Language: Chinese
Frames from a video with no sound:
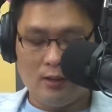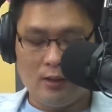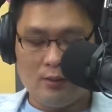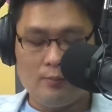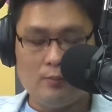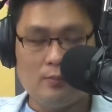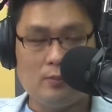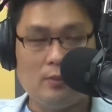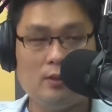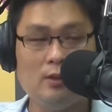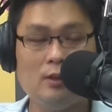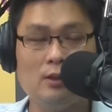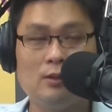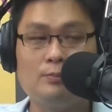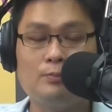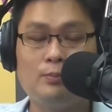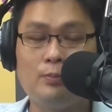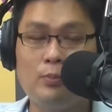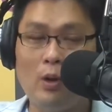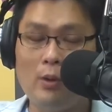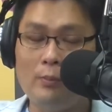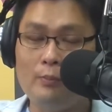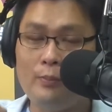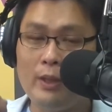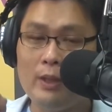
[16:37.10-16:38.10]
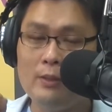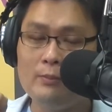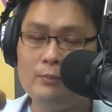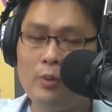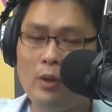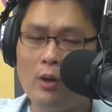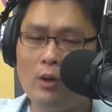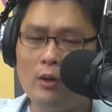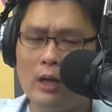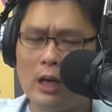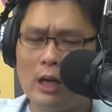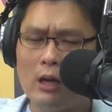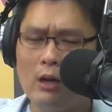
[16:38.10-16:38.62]
因为乒
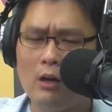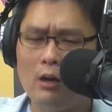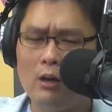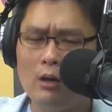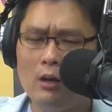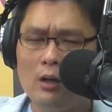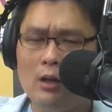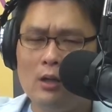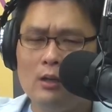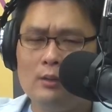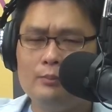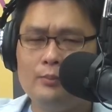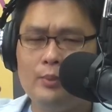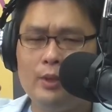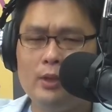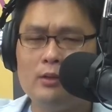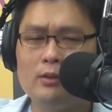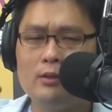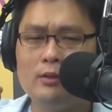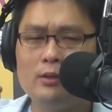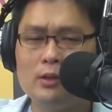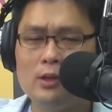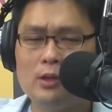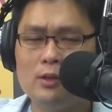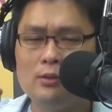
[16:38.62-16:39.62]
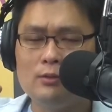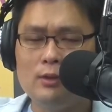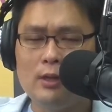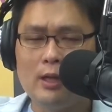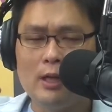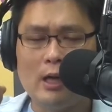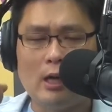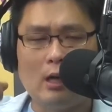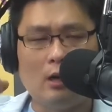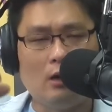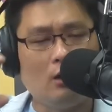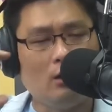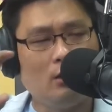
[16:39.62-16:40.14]
乓啊吼，乒乓嘅球
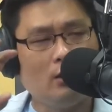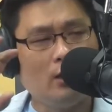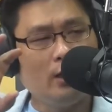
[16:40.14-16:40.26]
拍吼，